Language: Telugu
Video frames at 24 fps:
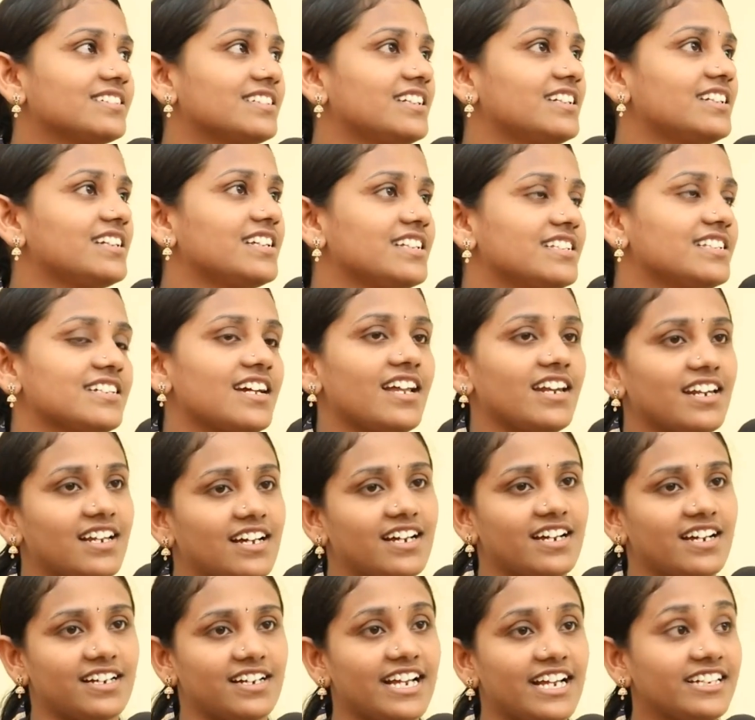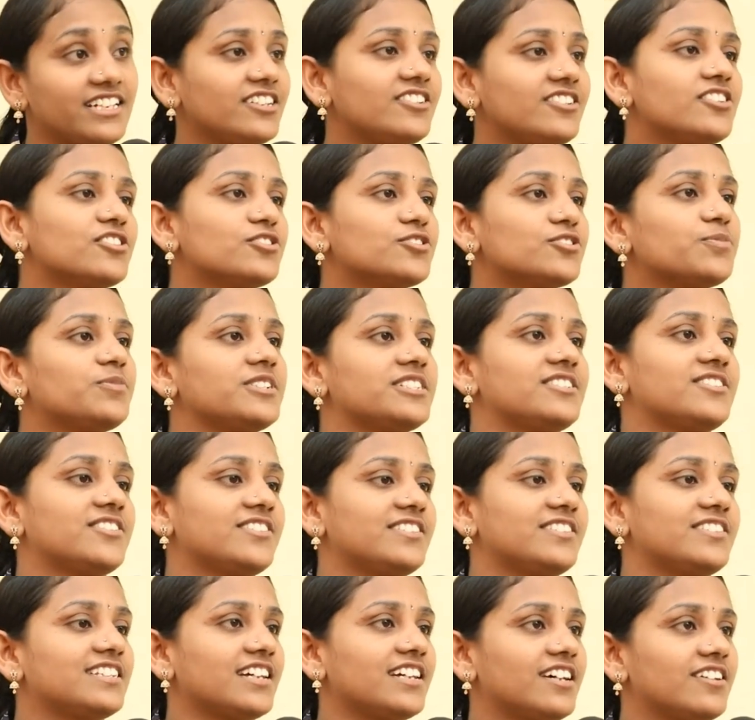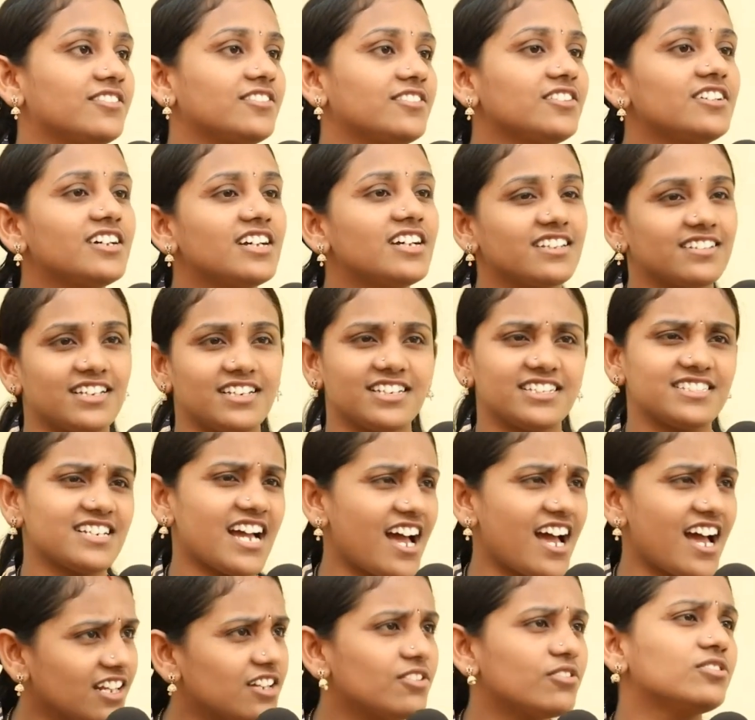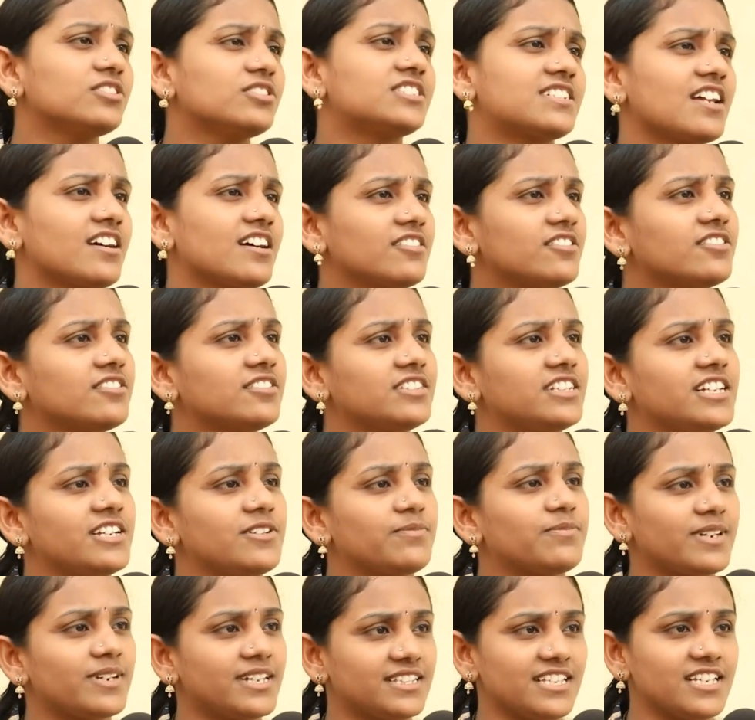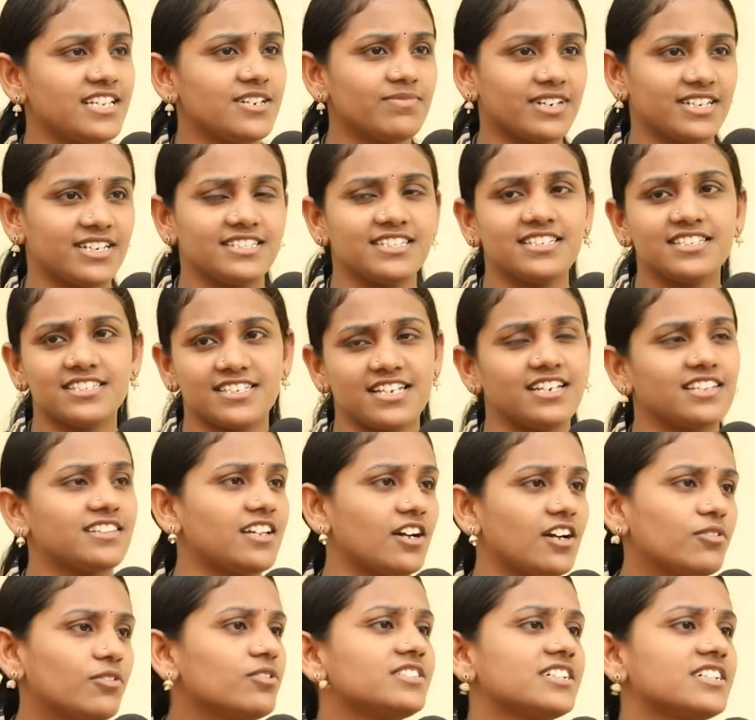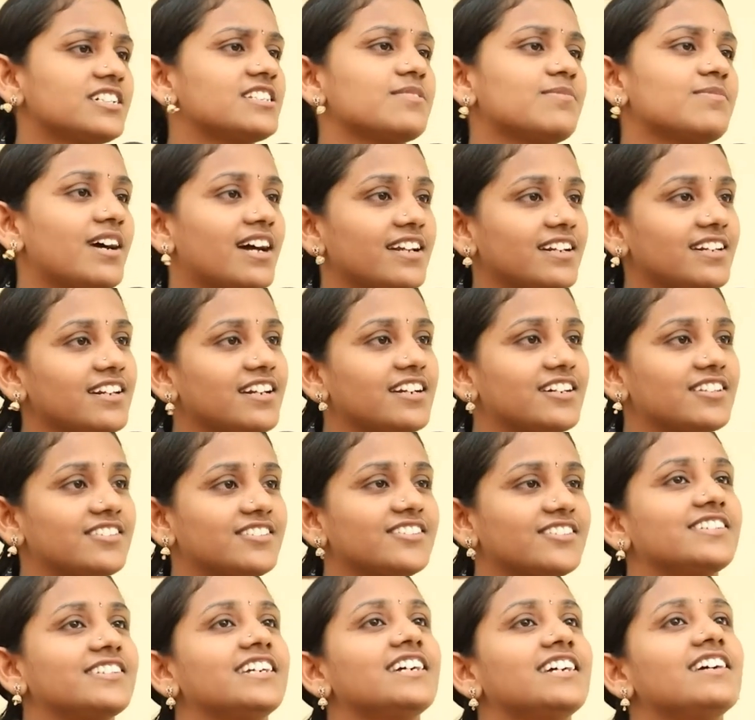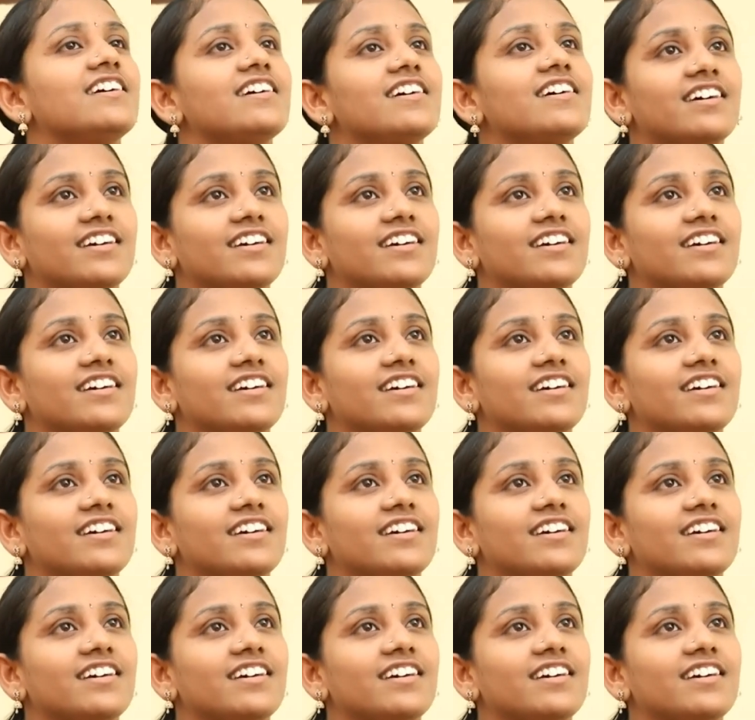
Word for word: తనకి చాలా యాటిట్యూడ్ చూపిస్తుంది తను తనకి చాలా లూజ్ టంగ్ ఉంది ప్రతి మనిషిని చాలా తక్కువ చేసి మాట్లాడుతుంది